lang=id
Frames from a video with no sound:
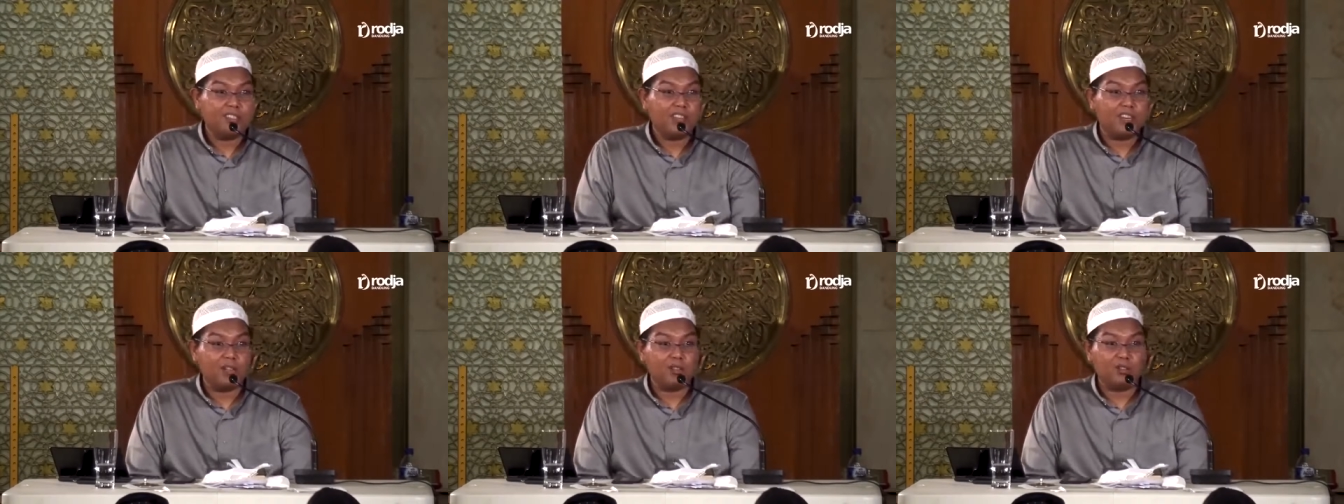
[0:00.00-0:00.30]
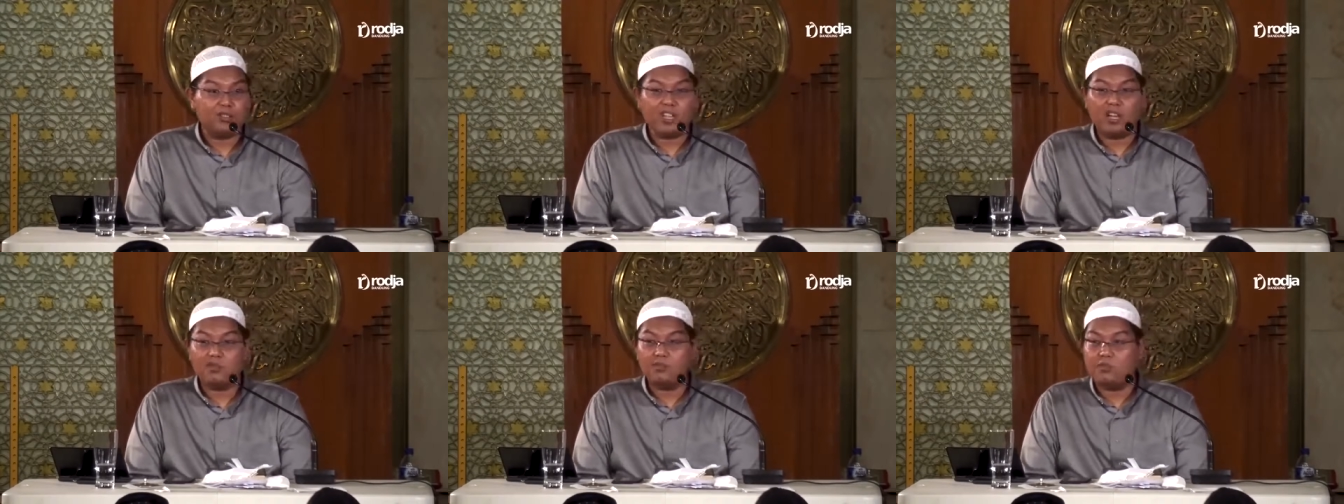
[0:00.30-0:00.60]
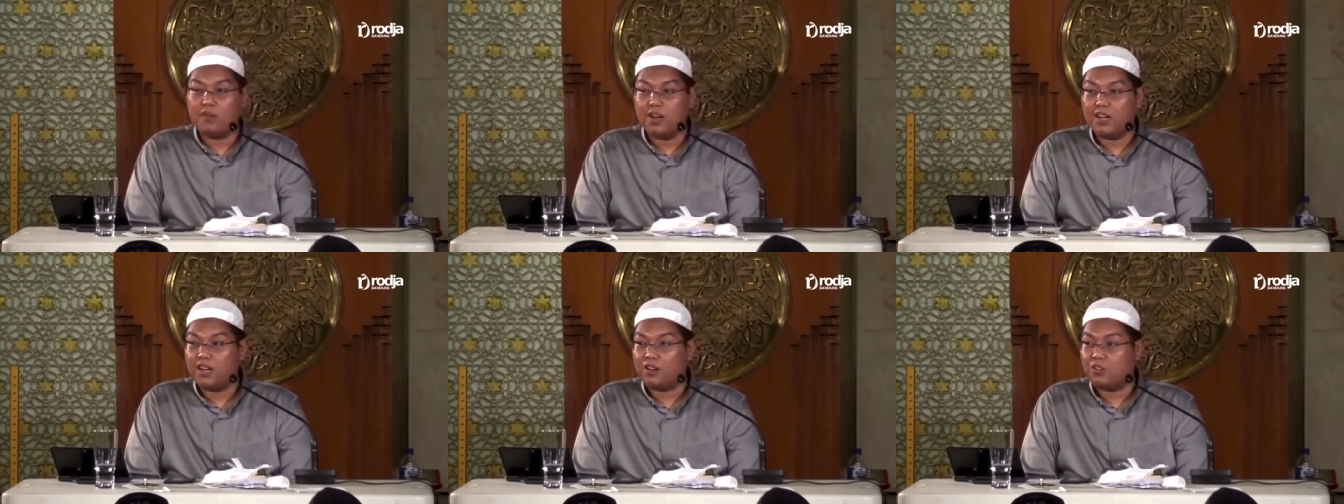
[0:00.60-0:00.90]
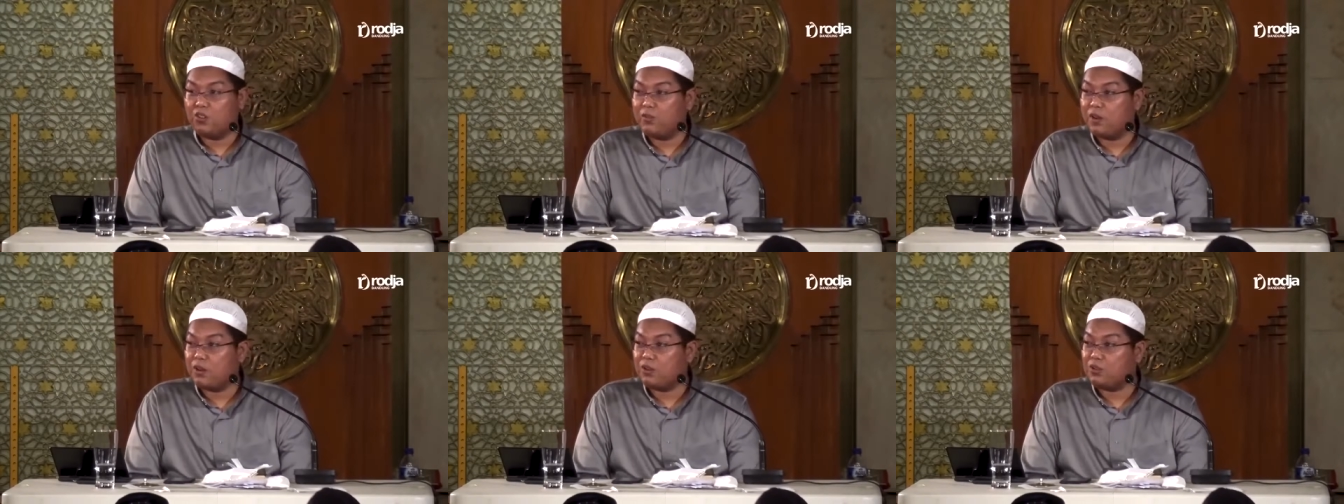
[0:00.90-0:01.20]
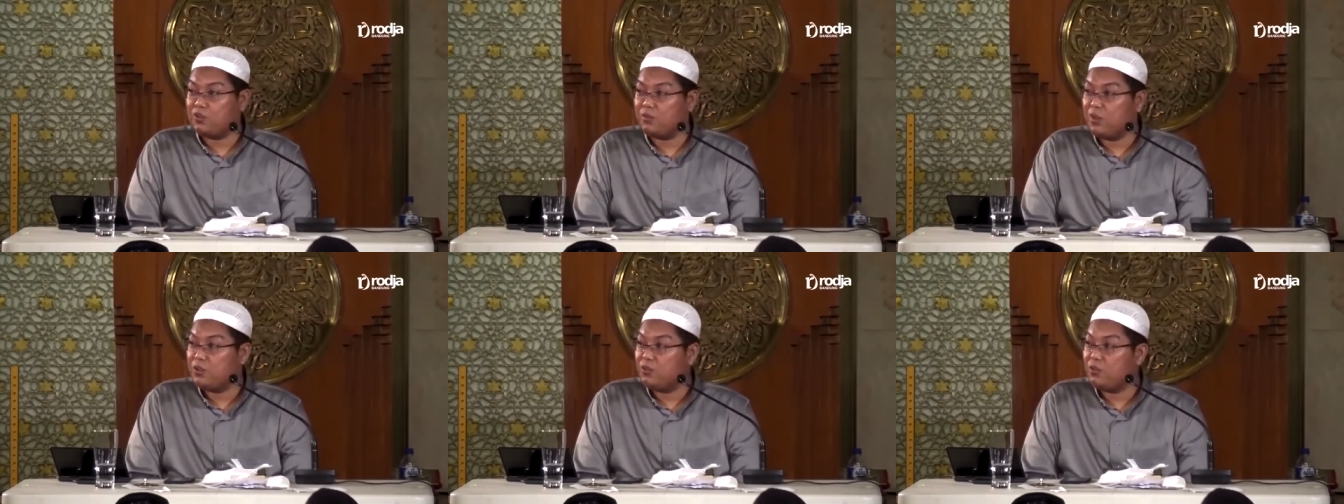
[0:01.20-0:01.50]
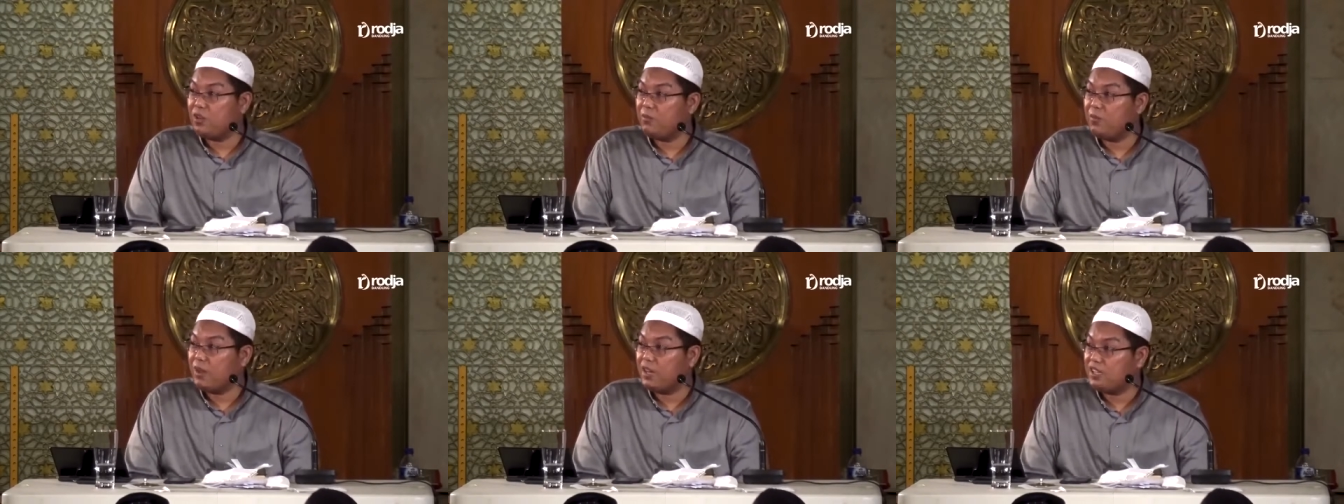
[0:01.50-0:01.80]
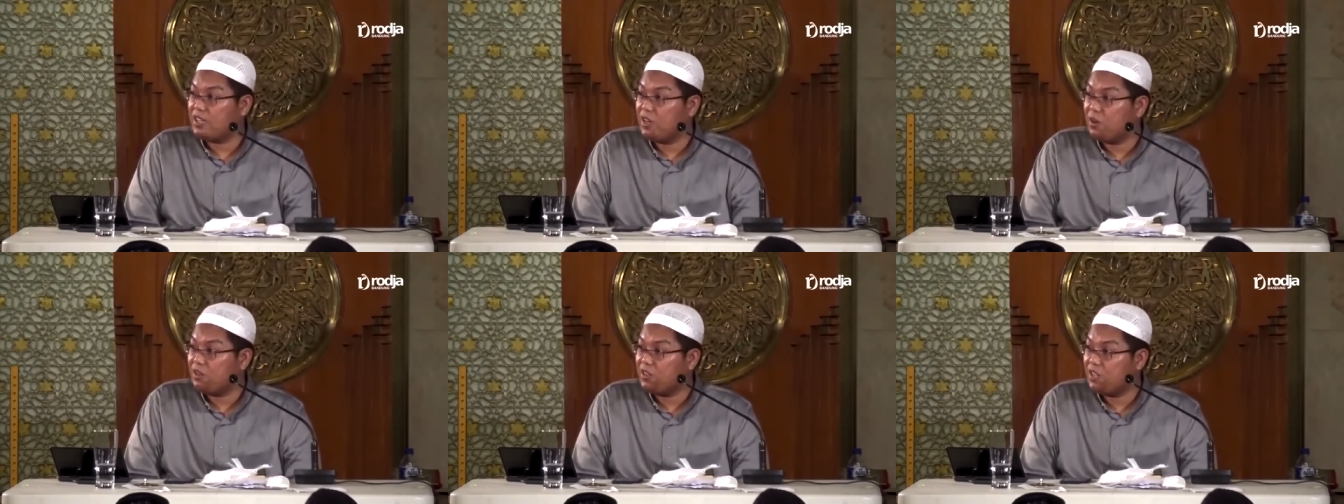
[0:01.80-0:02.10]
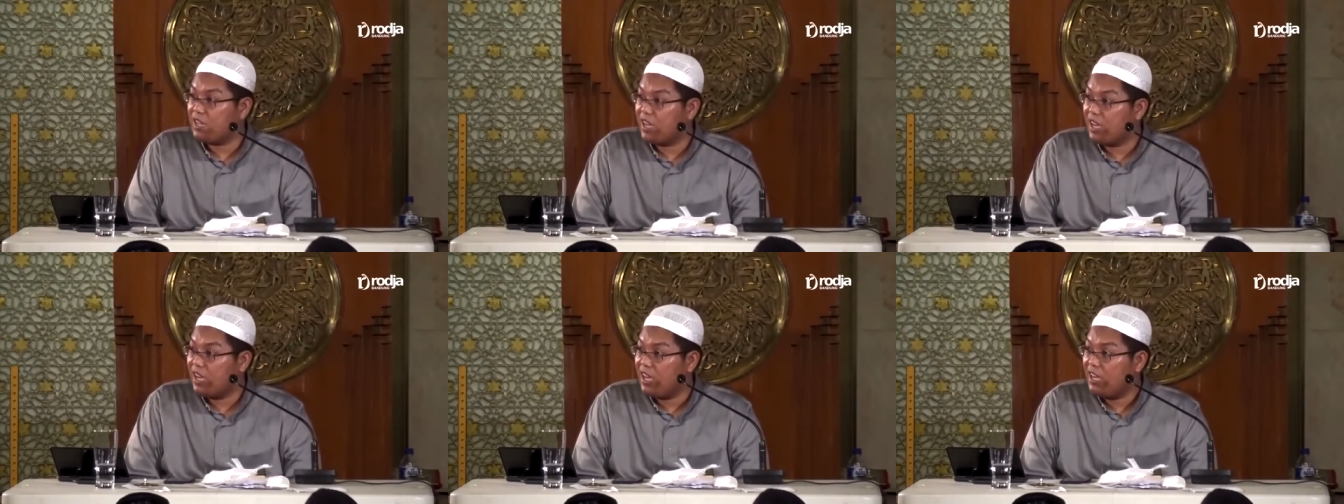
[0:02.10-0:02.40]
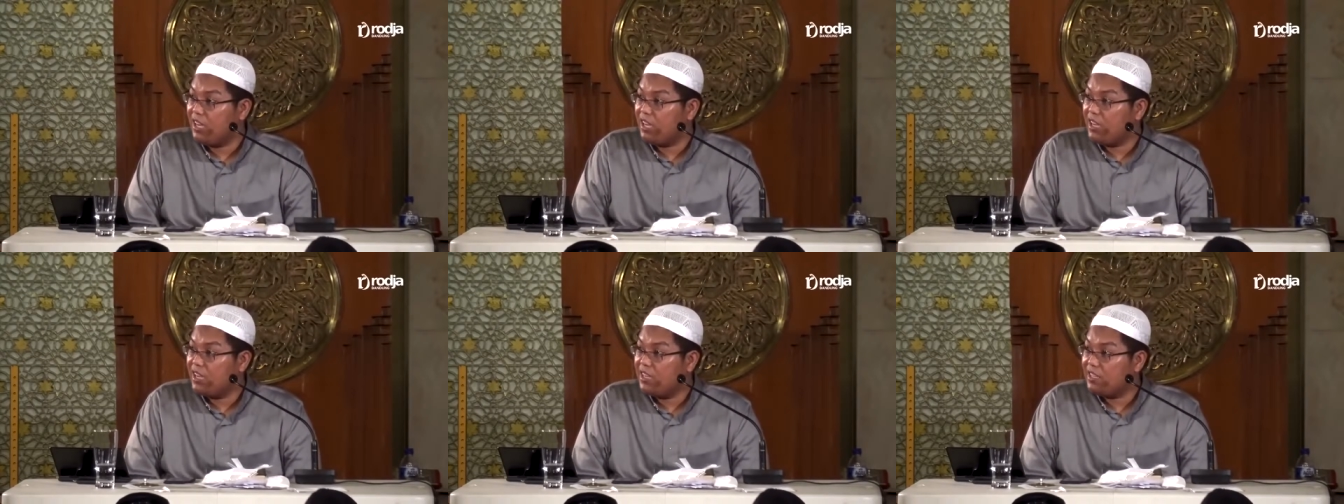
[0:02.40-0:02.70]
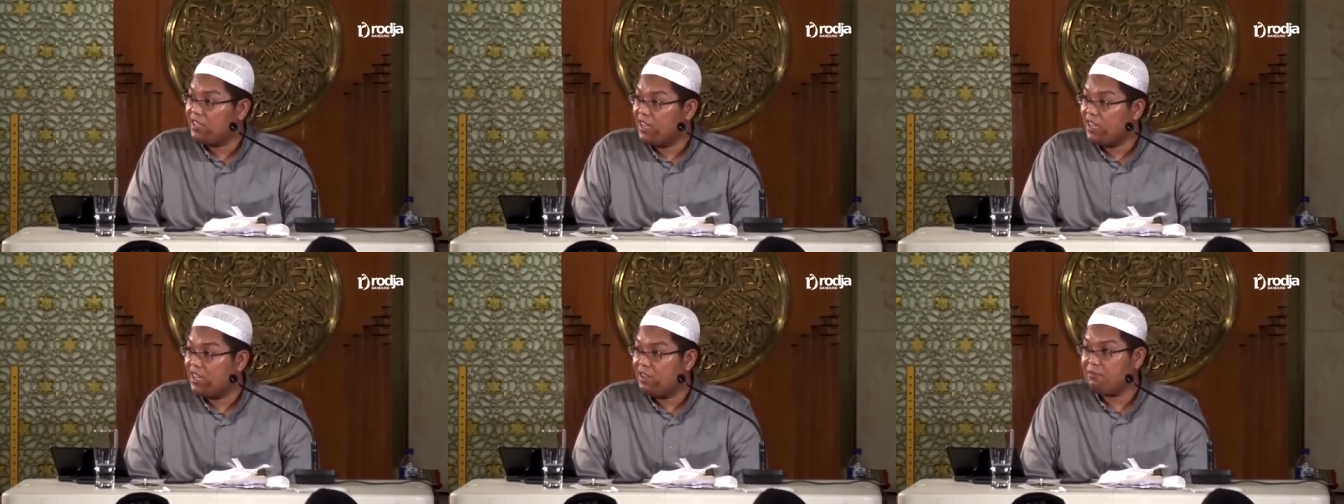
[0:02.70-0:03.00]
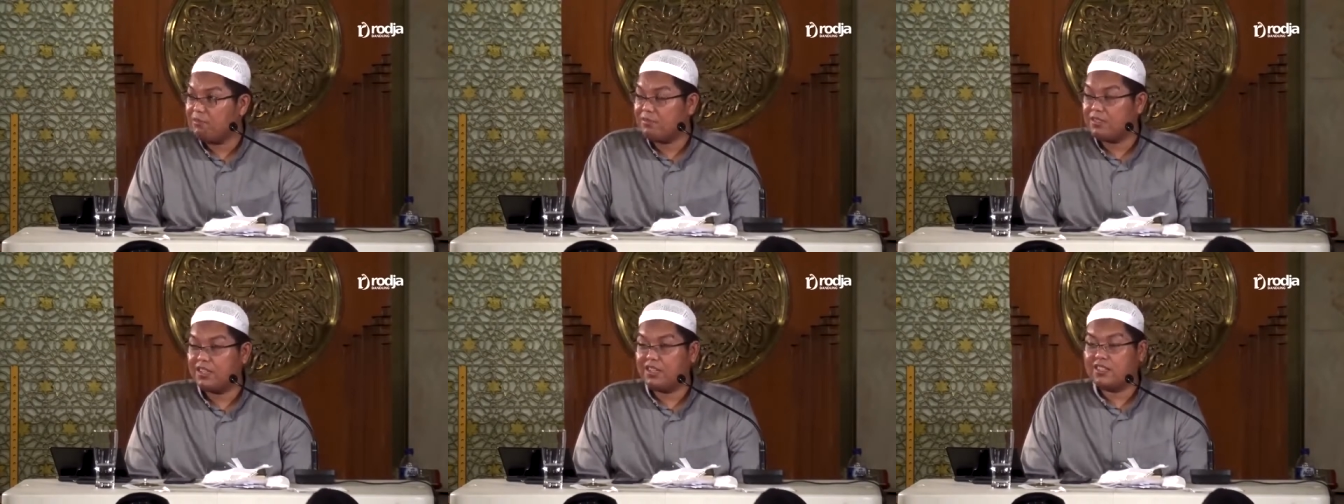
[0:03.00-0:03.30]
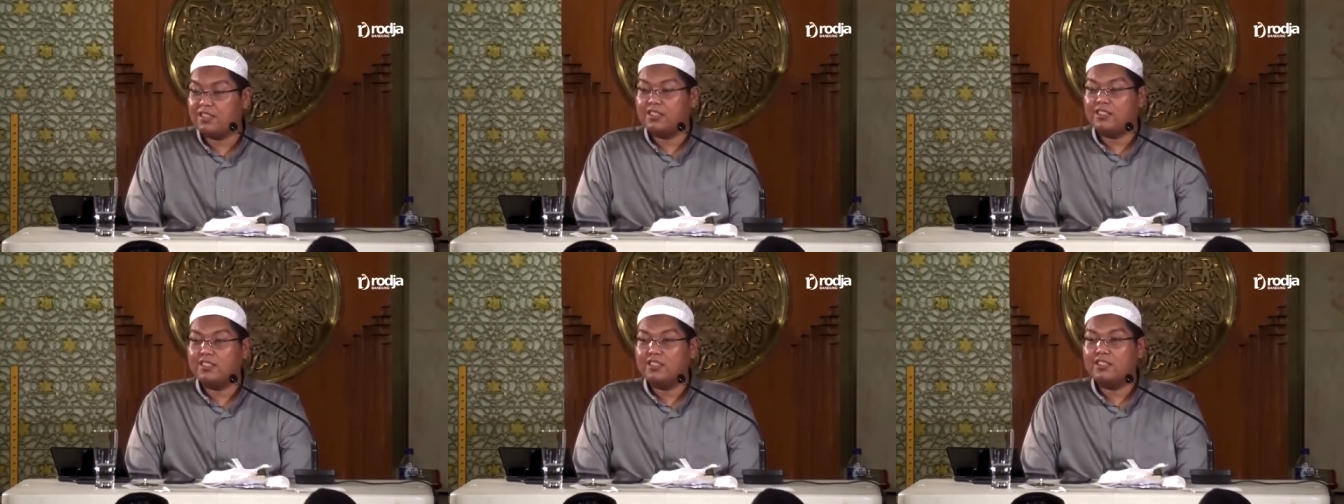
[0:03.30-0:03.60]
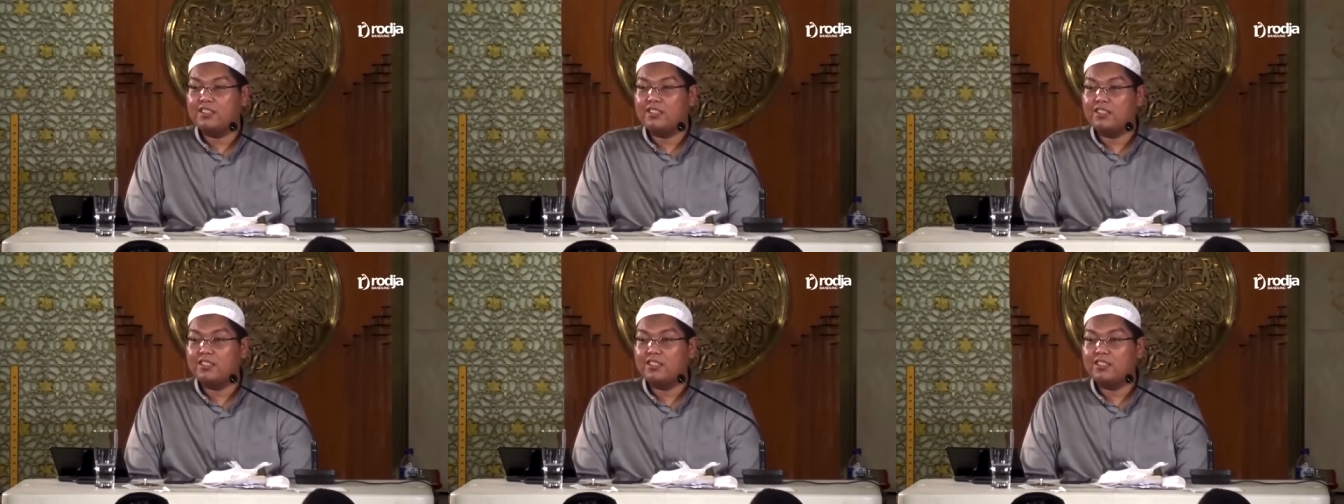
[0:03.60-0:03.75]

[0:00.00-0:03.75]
Harusnya Abu Bakar, Umar, Utsman juga paling jago tenaga dalam. Ya.